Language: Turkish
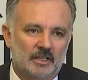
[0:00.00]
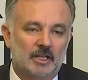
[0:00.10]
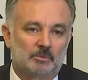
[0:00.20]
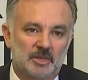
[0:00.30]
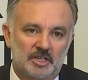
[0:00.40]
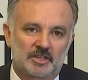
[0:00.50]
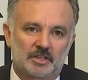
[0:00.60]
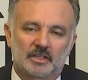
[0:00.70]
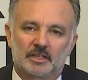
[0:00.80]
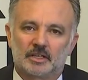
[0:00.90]
70
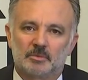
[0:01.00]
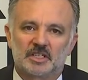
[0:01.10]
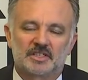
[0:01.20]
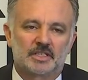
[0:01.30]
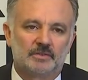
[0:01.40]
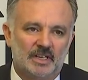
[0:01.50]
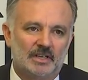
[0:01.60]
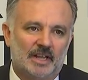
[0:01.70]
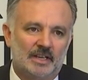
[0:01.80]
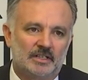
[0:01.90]
yaşındaki bir
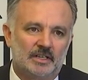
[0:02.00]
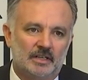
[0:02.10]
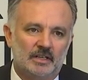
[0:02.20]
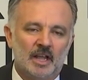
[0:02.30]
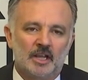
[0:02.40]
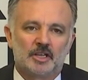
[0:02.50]
siville ilgili